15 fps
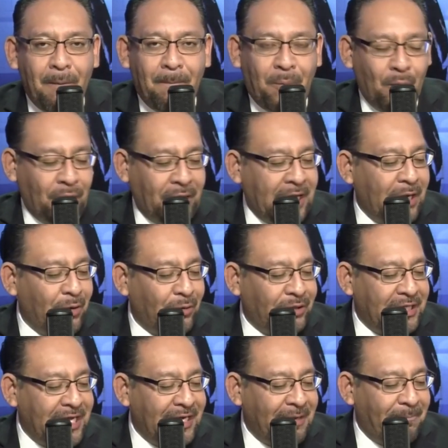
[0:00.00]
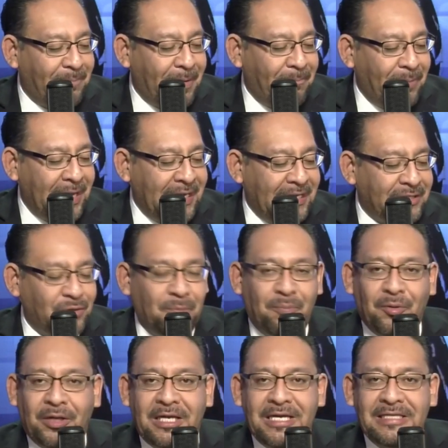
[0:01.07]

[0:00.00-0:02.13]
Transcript: porque no tienen papeles o porque